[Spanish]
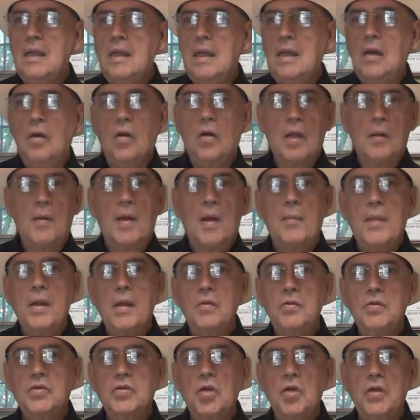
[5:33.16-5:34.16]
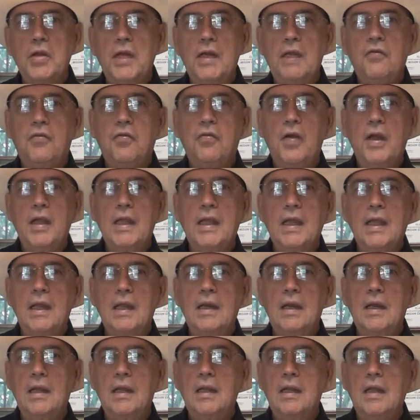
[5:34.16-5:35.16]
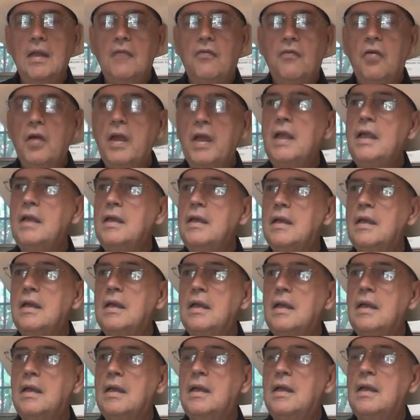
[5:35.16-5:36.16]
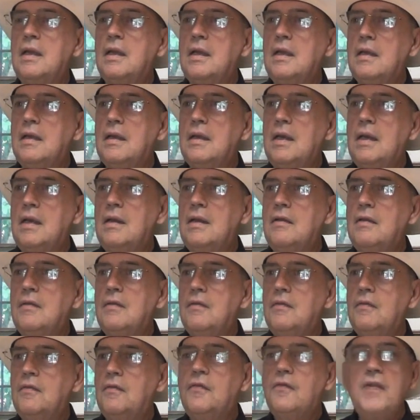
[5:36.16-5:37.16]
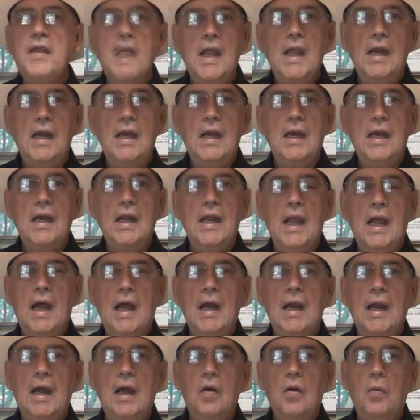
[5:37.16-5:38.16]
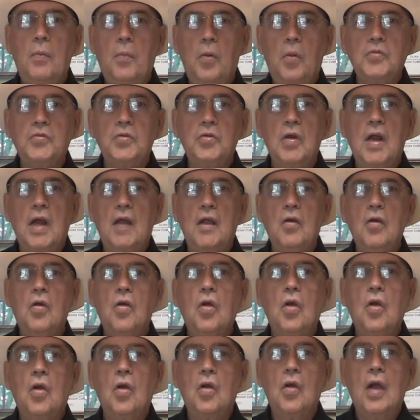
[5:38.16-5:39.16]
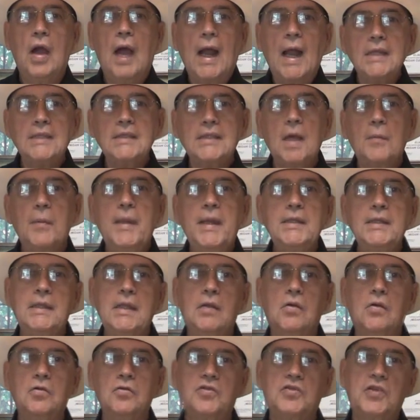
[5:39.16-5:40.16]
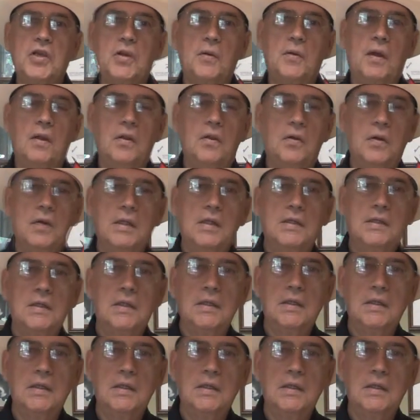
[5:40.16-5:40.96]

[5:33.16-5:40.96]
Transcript: Y lo que más me gustó de él fue que, que fue fiel, leal a los postulados altamente conservadores,